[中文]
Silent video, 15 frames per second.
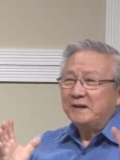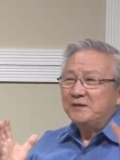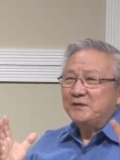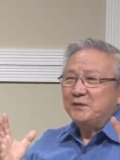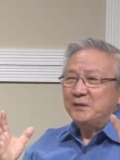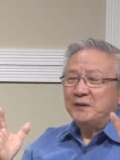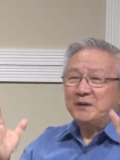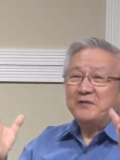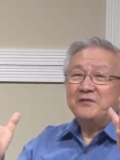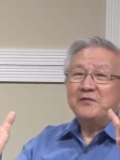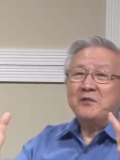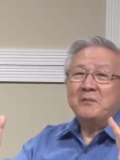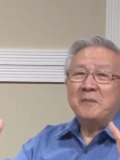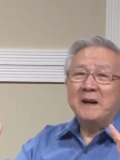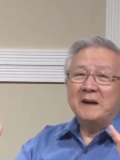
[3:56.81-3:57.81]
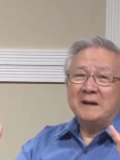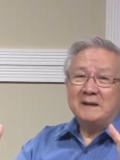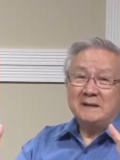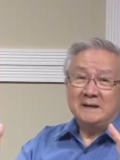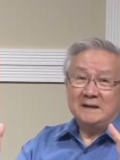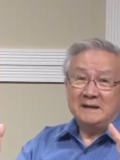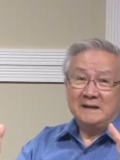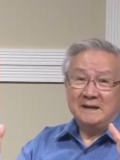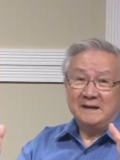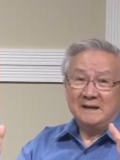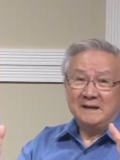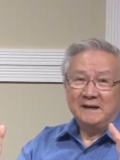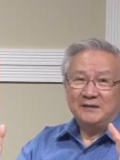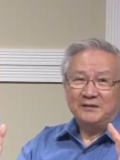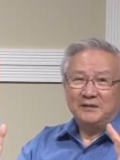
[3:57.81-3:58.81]
就有更丰满的意义，
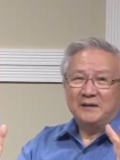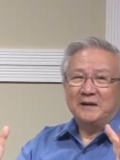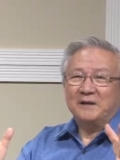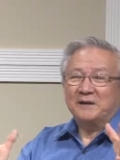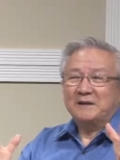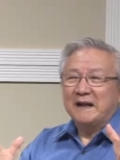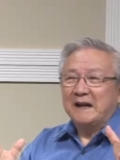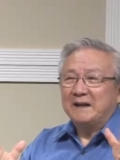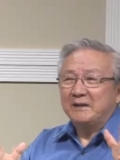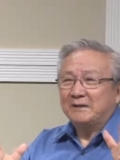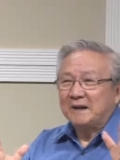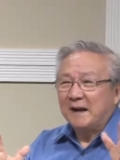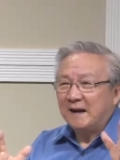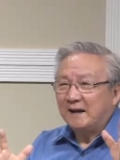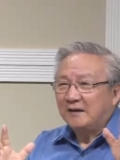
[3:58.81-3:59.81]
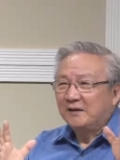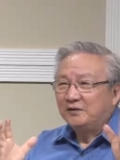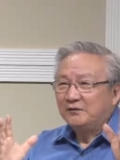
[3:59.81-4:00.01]
就能够达到他